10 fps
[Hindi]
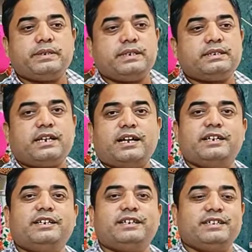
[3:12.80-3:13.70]
रुपए से स्टार्ट
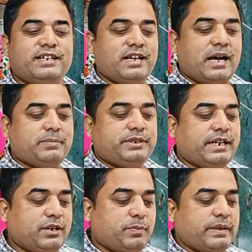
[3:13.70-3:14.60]
है ना राइट सर
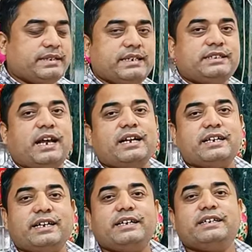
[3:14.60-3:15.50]
छह रुपए से
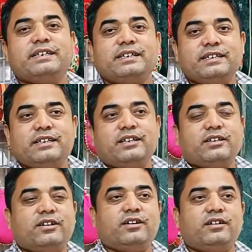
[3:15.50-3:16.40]
स्टार्ट है राइट सर
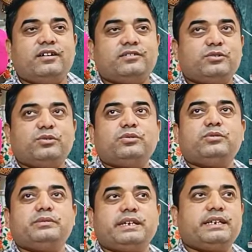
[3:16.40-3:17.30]
तो
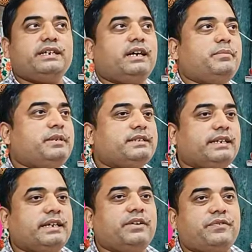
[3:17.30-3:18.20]
देखिए ना अभी
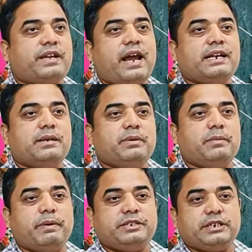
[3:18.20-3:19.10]
जैसे गिफ्ट का आइटम
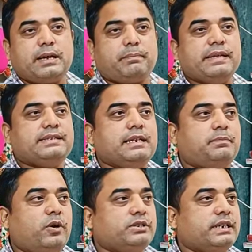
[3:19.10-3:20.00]
है बच्चे का पेंसिल
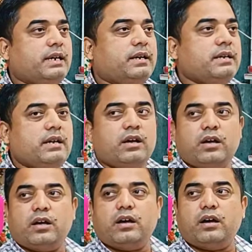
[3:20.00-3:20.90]
पॉच है राइट
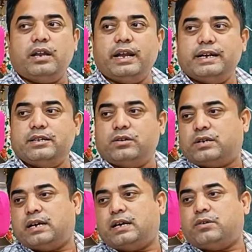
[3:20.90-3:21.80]
सर लेडीज
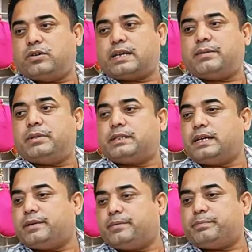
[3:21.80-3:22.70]
लोग का वो क्या बोलते
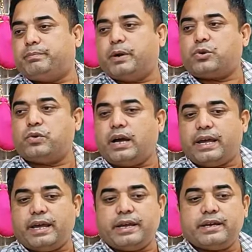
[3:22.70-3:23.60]
हैं
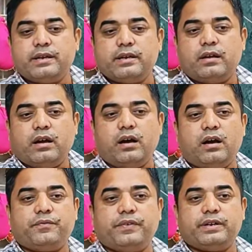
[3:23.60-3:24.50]
हाँ,
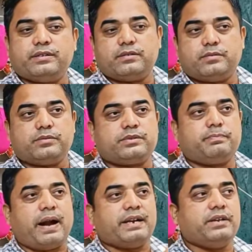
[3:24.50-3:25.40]
हाँ फिर
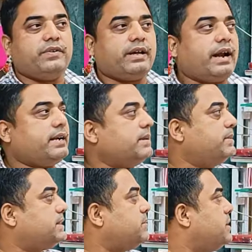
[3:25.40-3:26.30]
पार्टी वेयर आइटम
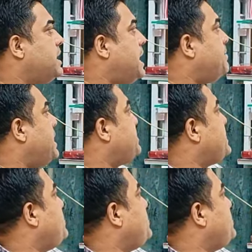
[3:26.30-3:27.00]
है सब हमारे